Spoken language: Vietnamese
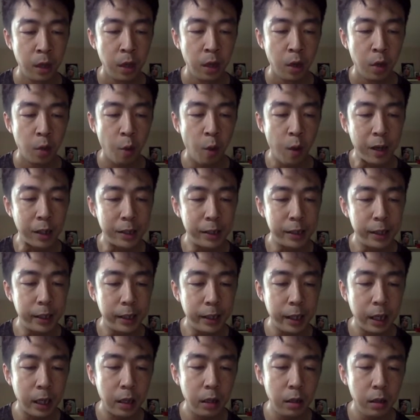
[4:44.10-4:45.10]
Quản trị
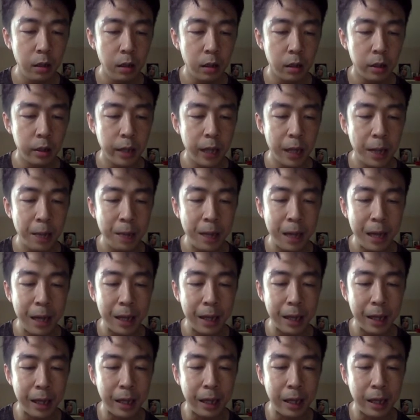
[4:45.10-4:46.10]
năng lượng đem lại
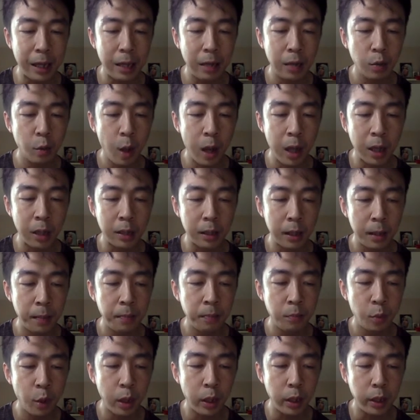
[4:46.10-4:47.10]
khả năng toàn tâm
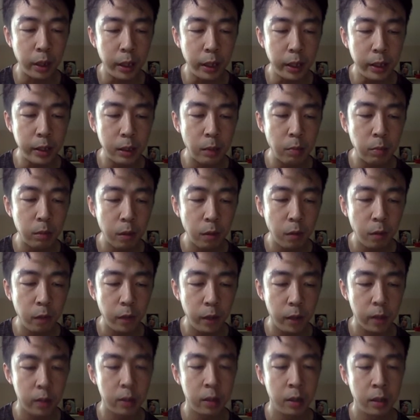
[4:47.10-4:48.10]
toàn ý trong công
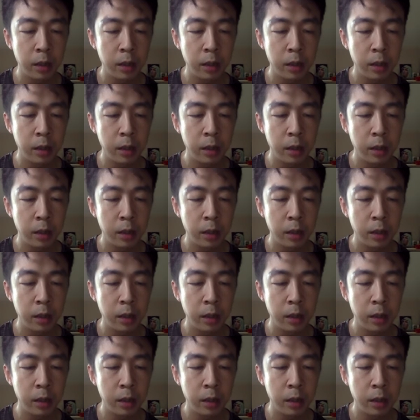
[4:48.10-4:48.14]
việc